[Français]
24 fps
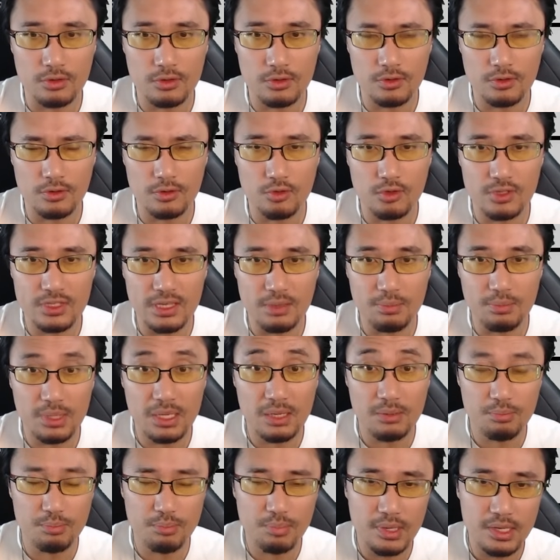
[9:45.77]
euh, ne
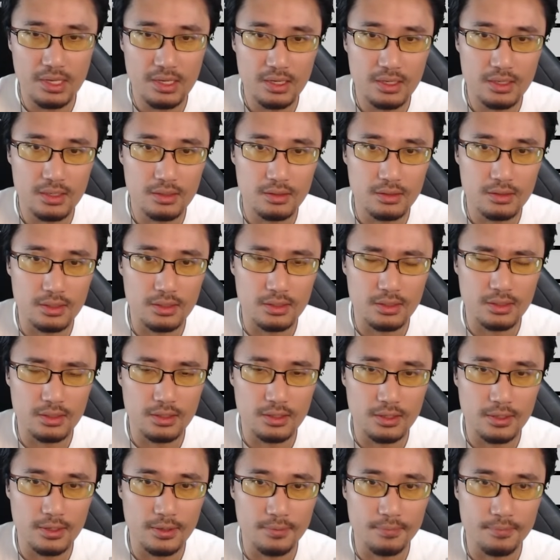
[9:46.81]
s'applique pas
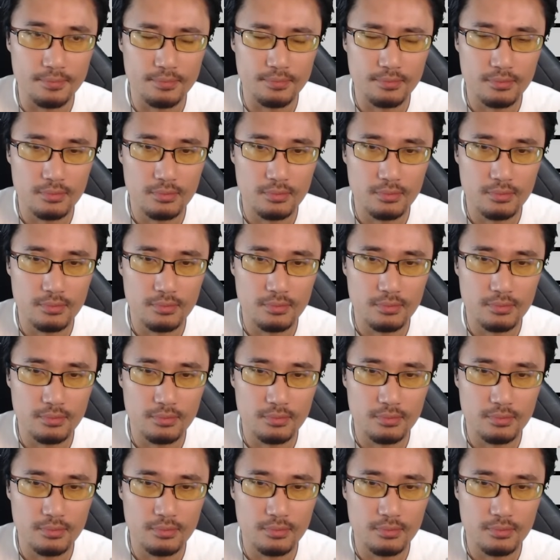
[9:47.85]
euh,